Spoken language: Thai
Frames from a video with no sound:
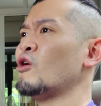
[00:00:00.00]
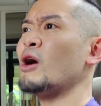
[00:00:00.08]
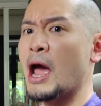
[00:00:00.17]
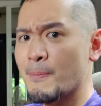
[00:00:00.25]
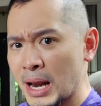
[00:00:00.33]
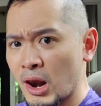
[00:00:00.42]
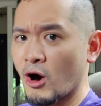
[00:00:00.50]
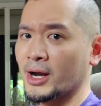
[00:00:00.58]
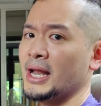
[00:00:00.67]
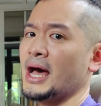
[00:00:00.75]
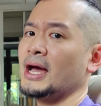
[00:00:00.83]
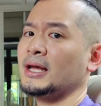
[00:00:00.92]
ก็กลายเป็นหลอ
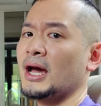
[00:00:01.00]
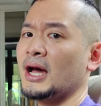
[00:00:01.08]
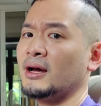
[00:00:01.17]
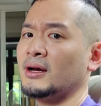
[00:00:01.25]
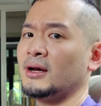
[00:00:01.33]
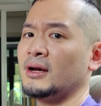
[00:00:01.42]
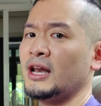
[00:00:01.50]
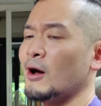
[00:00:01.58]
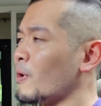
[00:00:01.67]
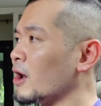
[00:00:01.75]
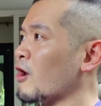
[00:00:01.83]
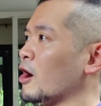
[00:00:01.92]
นได้นะ
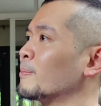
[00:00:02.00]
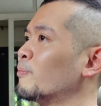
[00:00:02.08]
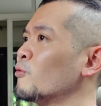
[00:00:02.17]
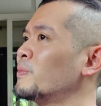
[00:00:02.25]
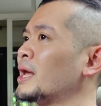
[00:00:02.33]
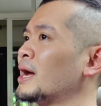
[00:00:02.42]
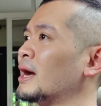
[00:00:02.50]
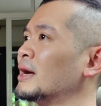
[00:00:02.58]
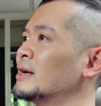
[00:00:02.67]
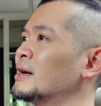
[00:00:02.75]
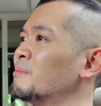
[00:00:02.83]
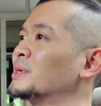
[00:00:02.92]
แล้วพอหลอนปุ๊บเนี่ย
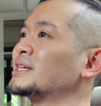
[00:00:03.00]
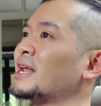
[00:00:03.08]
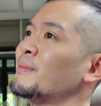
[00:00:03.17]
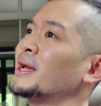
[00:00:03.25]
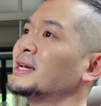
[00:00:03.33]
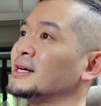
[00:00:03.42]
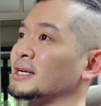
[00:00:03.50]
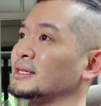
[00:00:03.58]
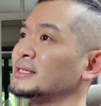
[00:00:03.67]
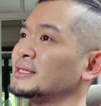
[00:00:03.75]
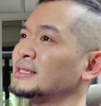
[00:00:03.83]
มันจะทำให้เกิด